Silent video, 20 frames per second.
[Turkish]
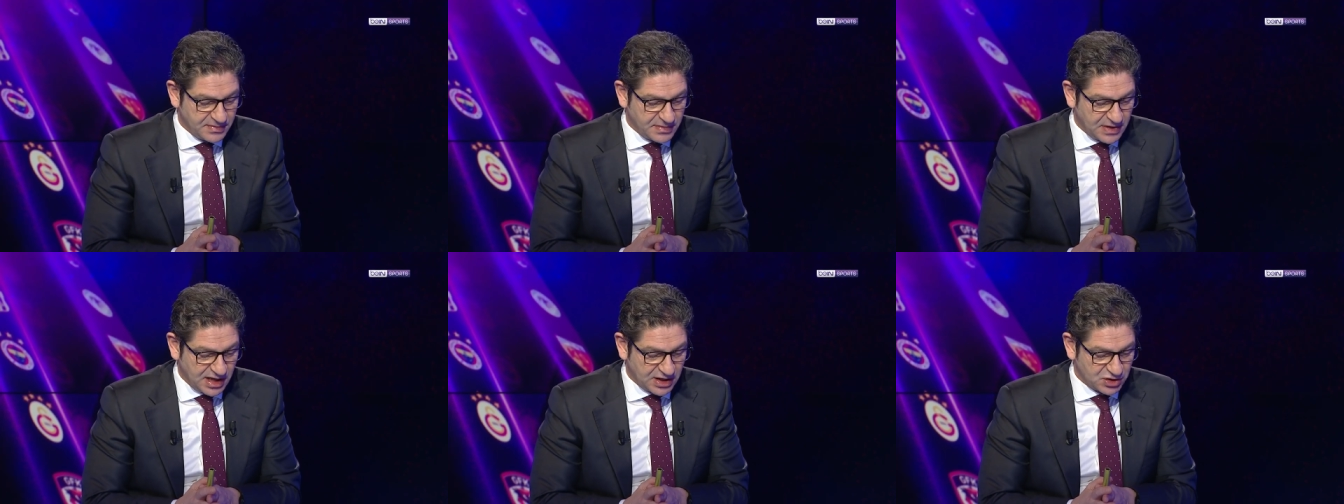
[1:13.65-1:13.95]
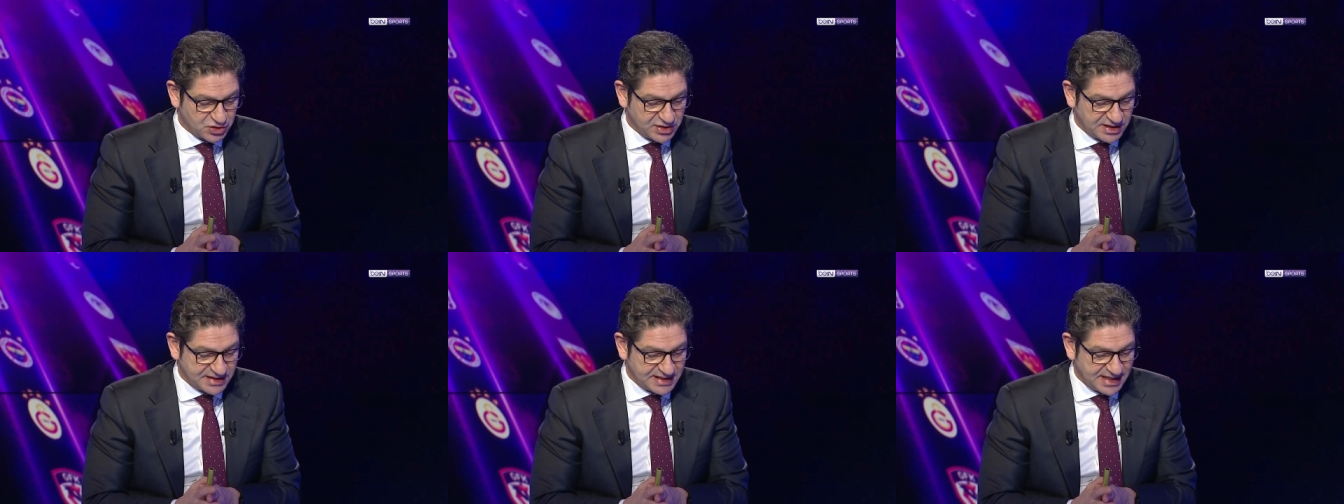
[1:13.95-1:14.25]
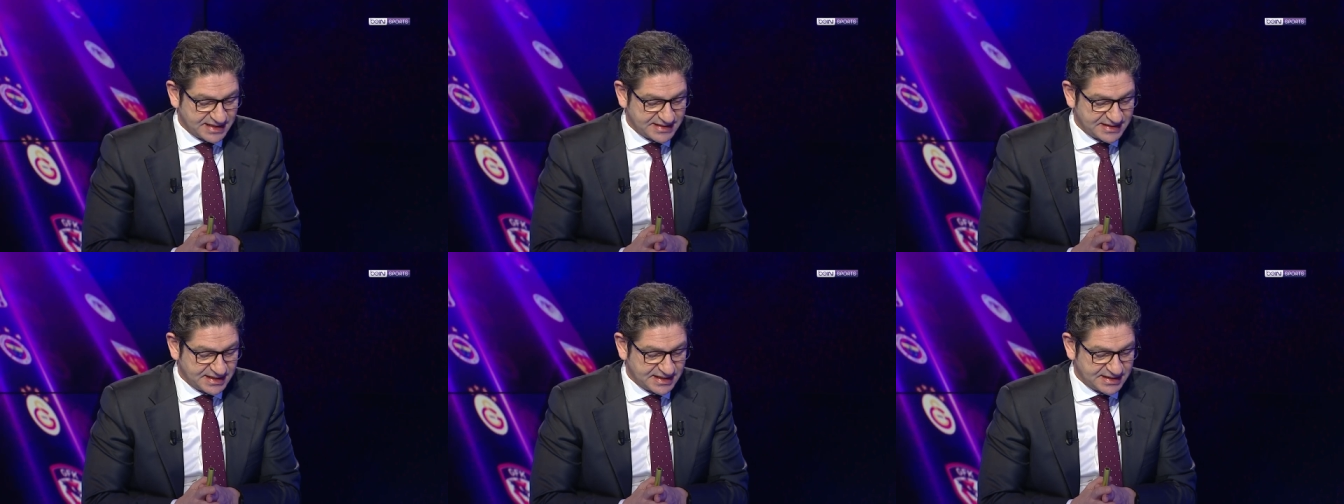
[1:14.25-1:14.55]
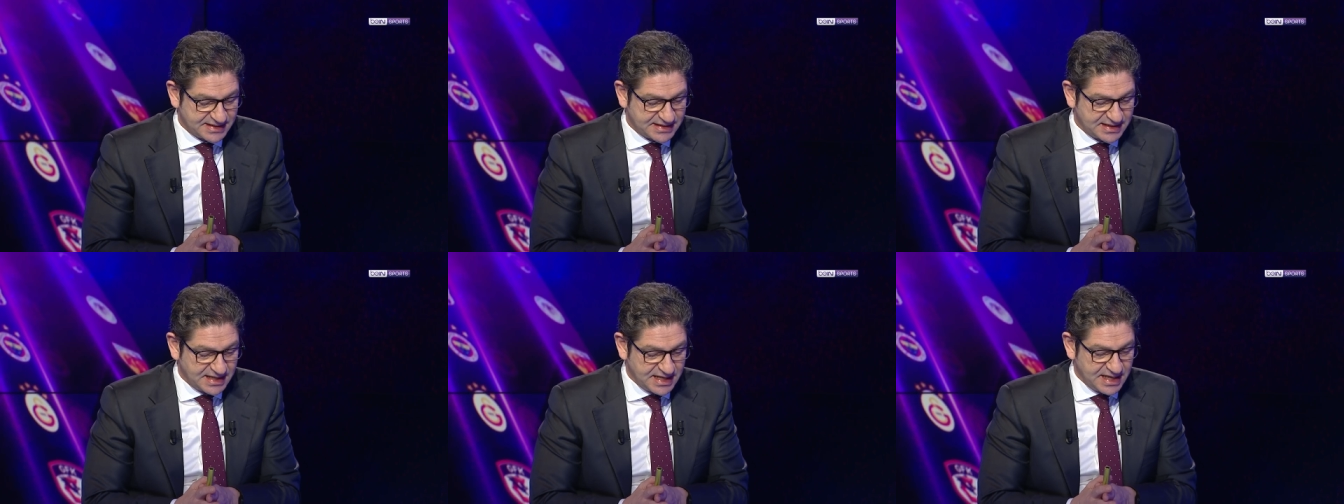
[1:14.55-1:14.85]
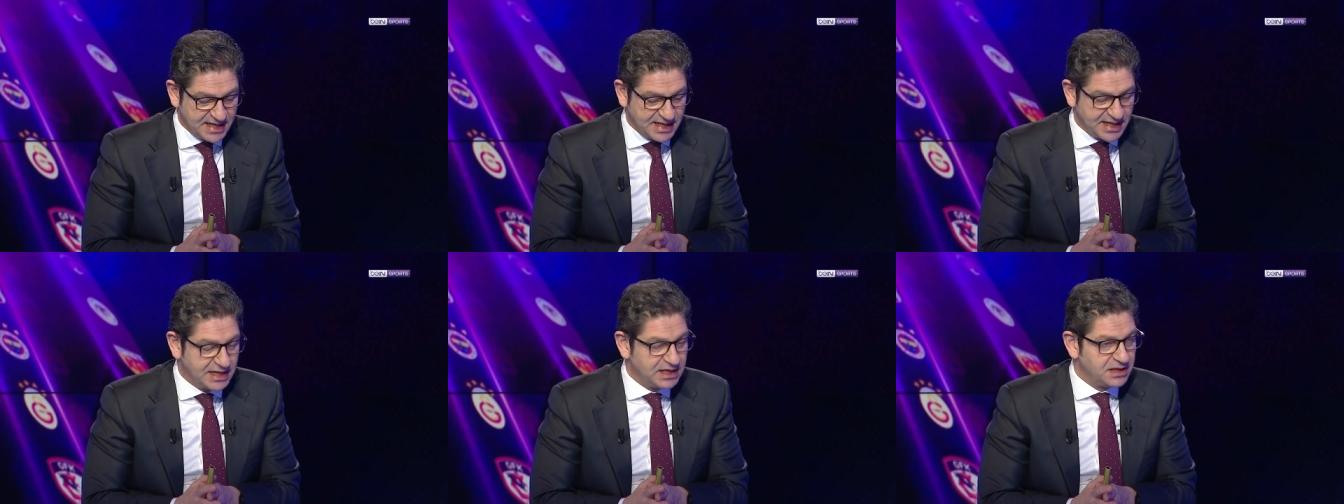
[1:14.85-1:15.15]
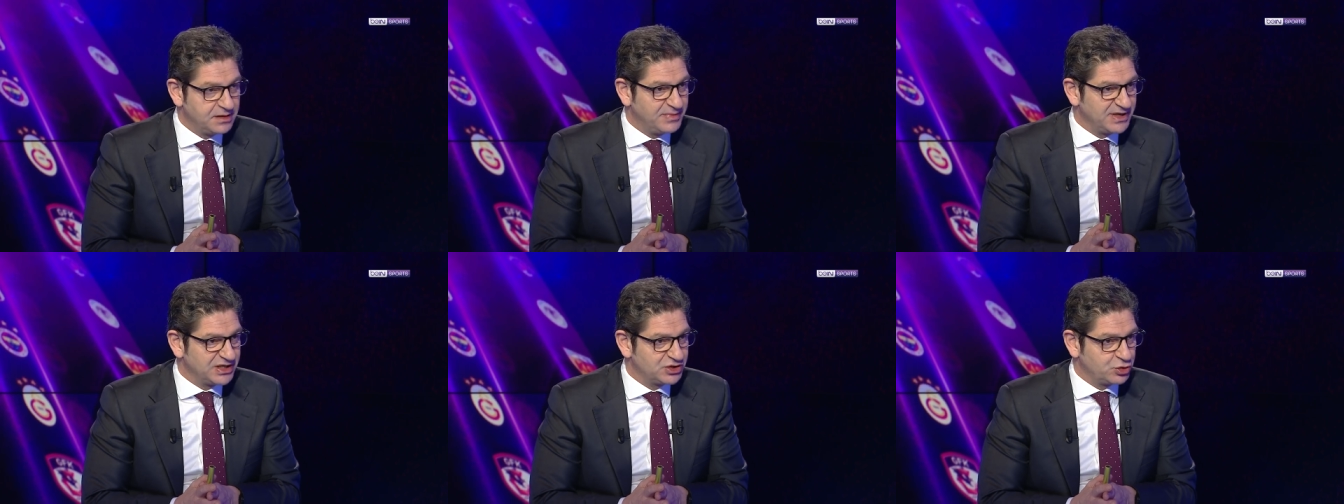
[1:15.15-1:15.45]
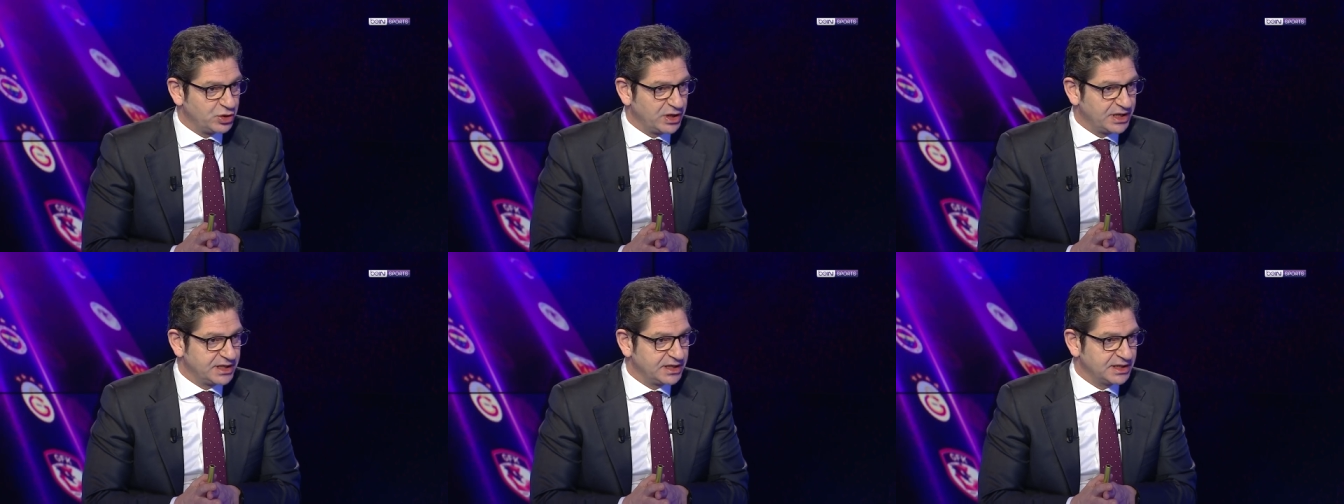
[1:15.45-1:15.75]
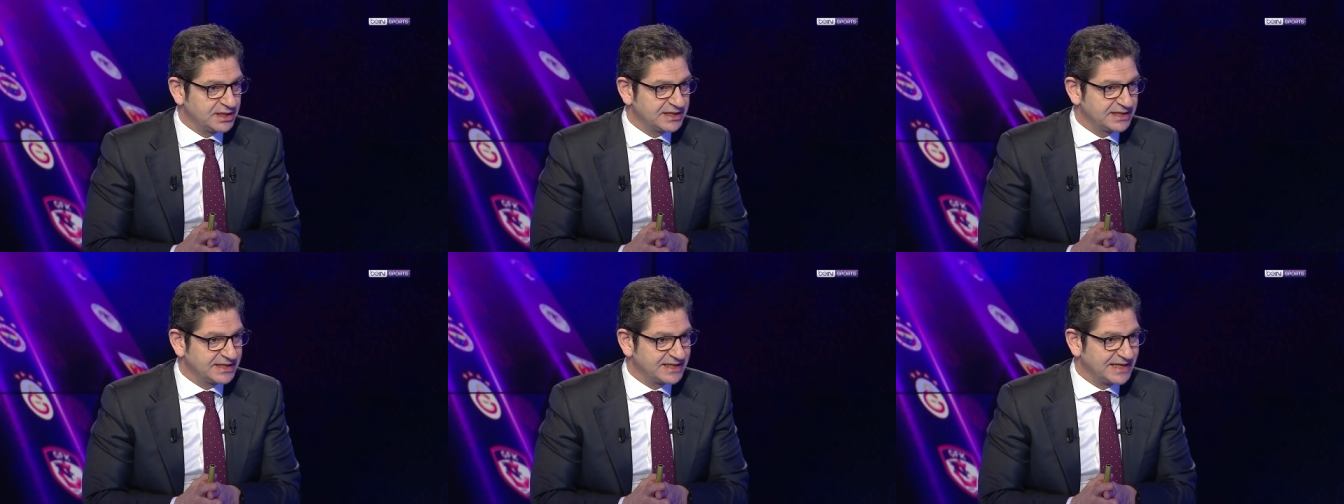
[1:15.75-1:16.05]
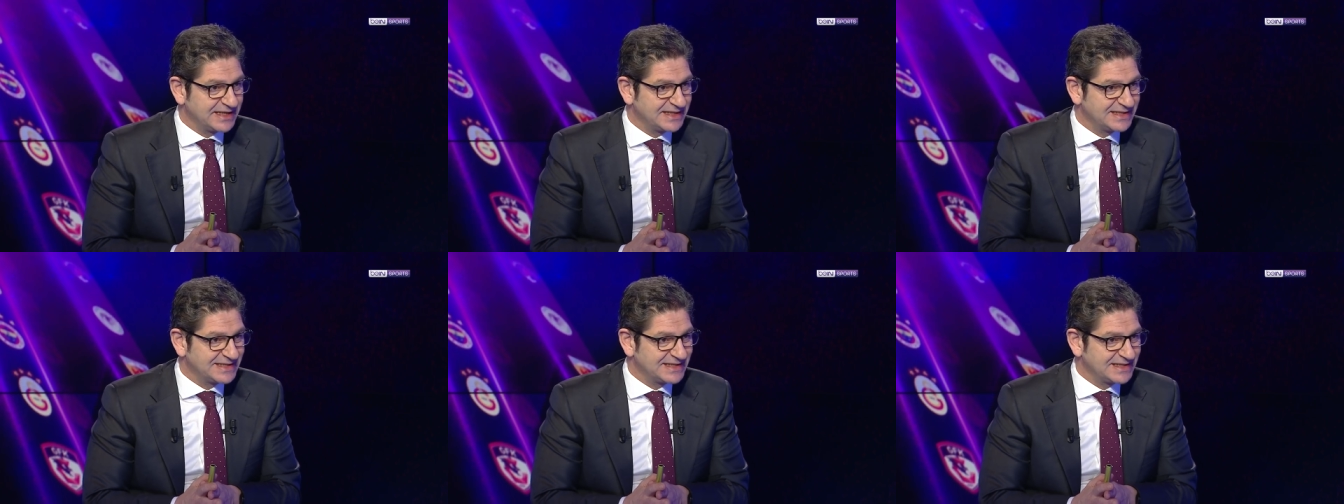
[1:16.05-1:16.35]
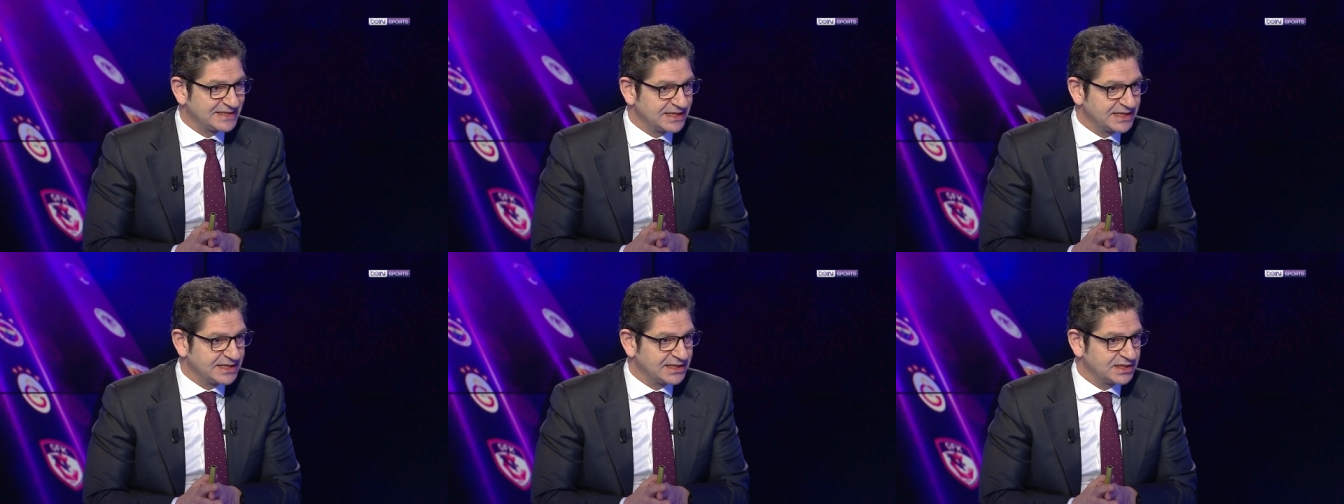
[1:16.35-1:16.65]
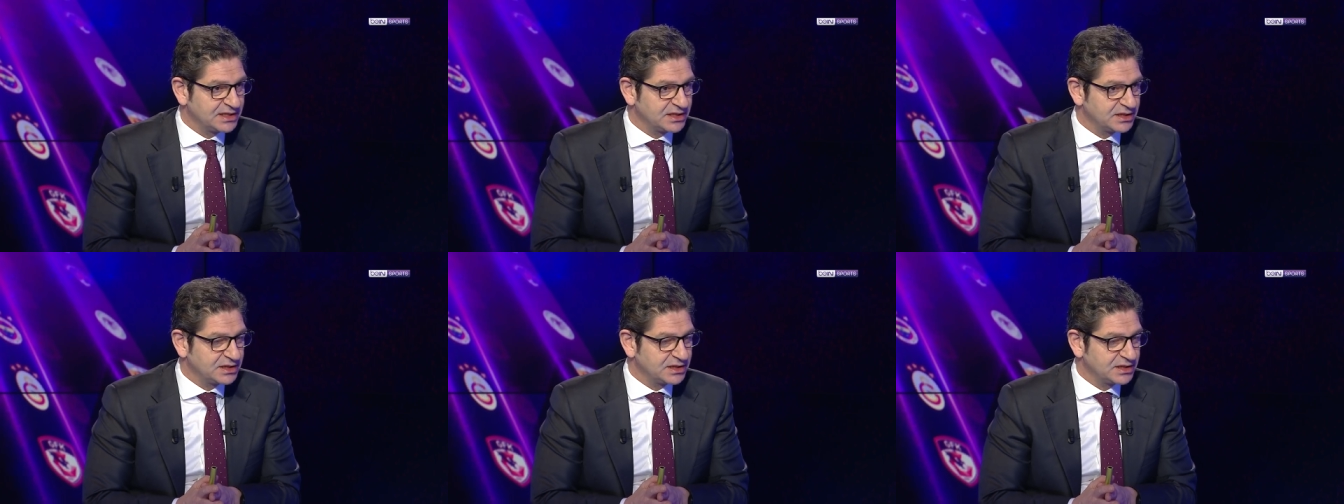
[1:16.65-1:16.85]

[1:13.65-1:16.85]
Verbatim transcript: arzu ederseniz. 55 üyenin 47'sinin